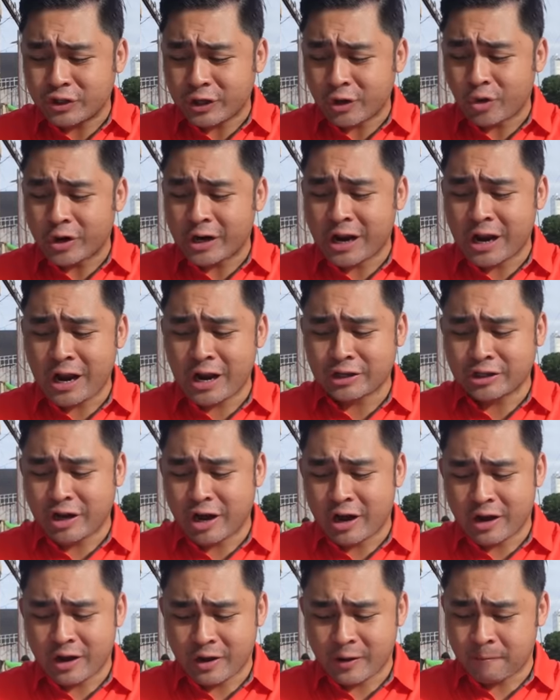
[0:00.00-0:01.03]
din ako
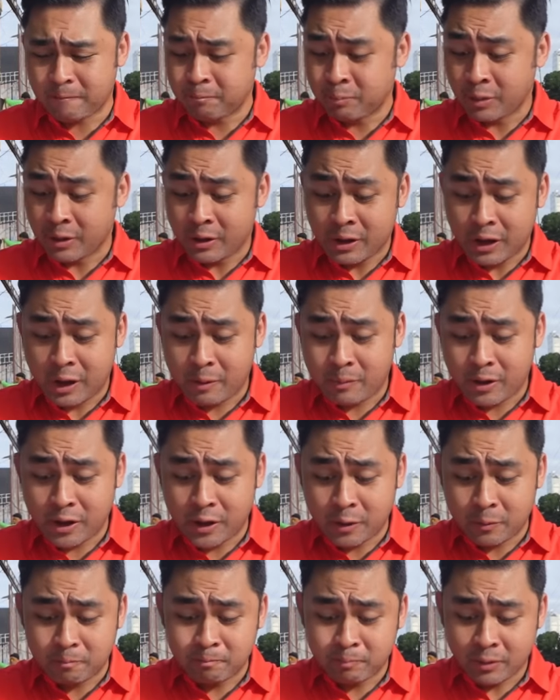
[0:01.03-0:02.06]
nalasahan. I
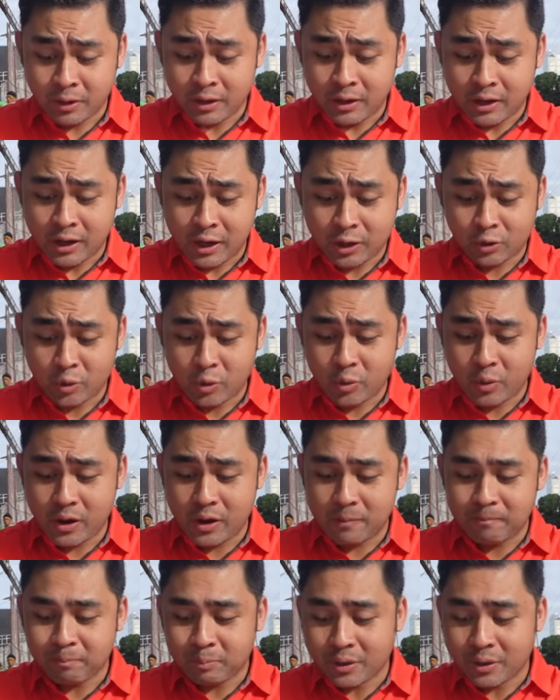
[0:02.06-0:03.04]
mean, eto eh.